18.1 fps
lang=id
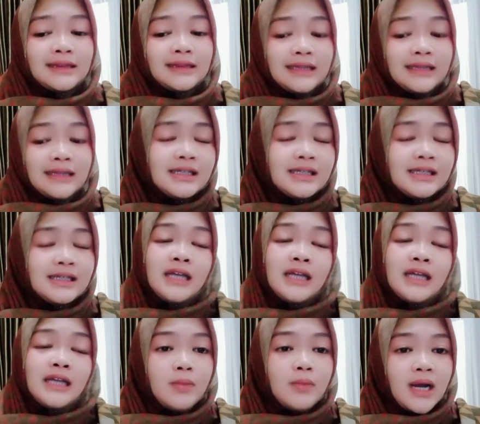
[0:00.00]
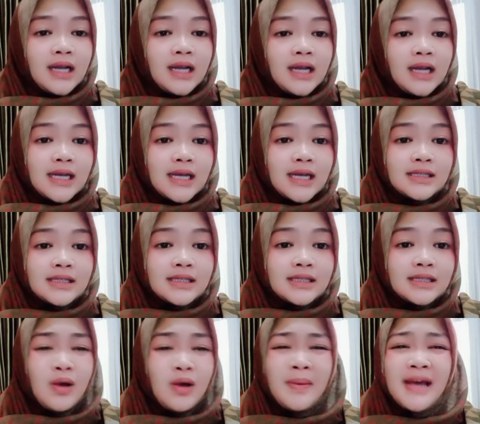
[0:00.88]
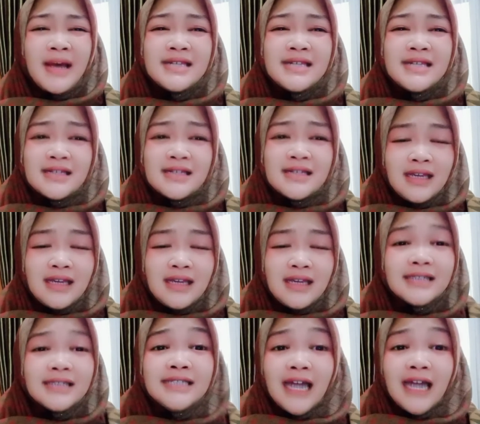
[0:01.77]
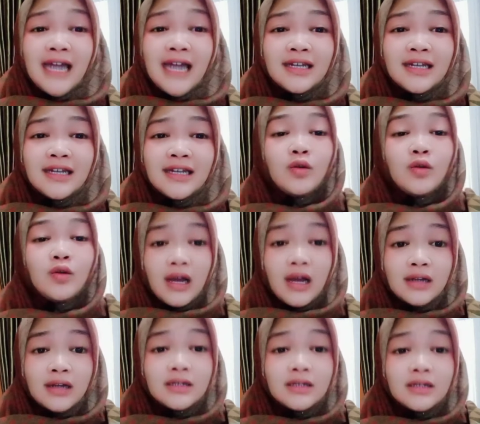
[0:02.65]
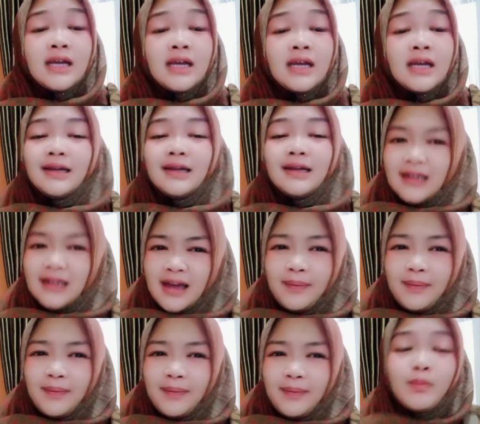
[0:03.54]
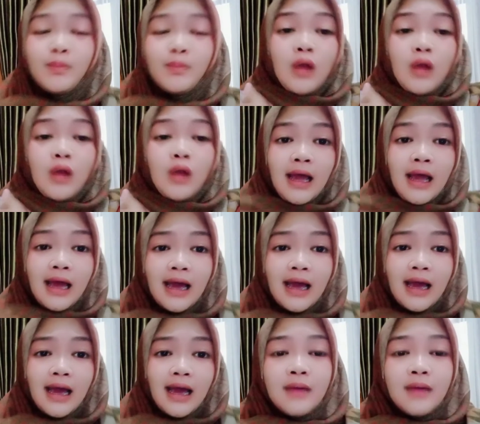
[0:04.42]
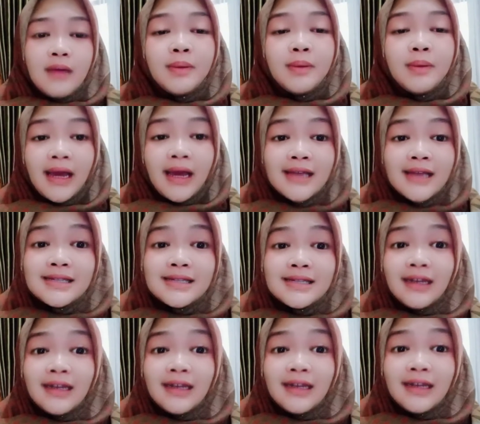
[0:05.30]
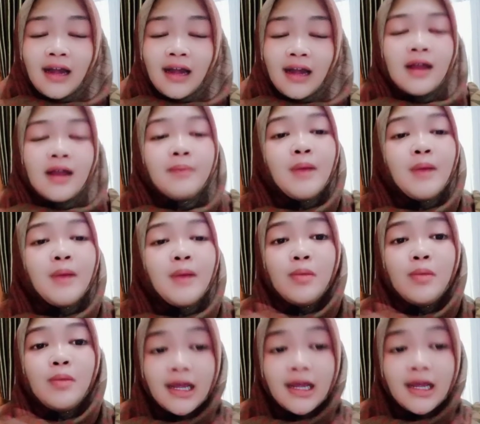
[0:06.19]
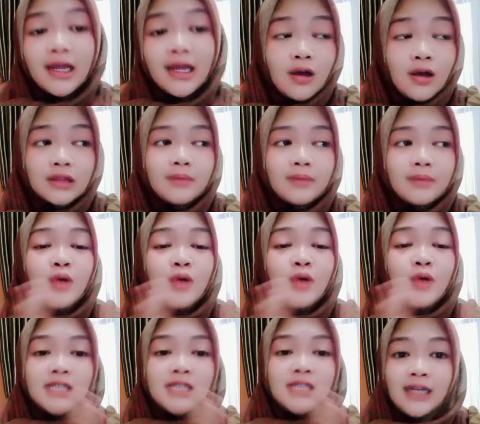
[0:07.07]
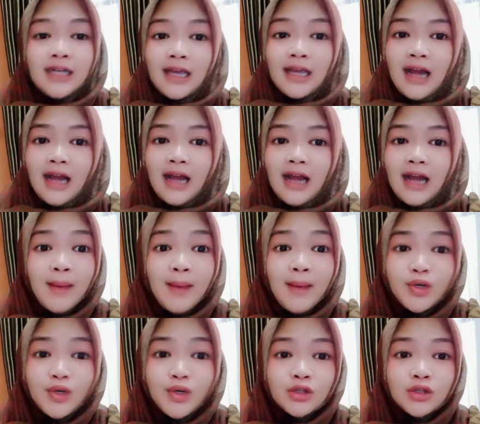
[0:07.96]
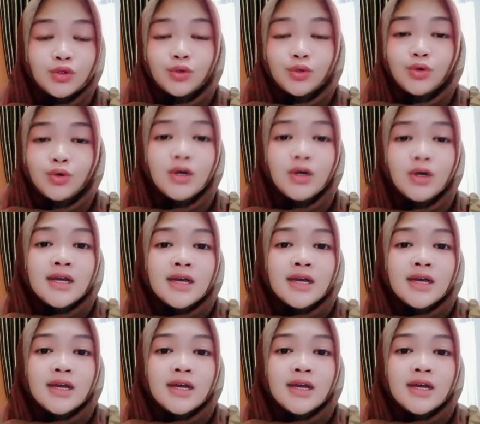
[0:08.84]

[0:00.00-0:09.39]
Di sini aku bakalan kasih tahu apa aja sih yang jangan dilakukan ketika pemula memakai skincare, mau out, mau skincare apapun itu.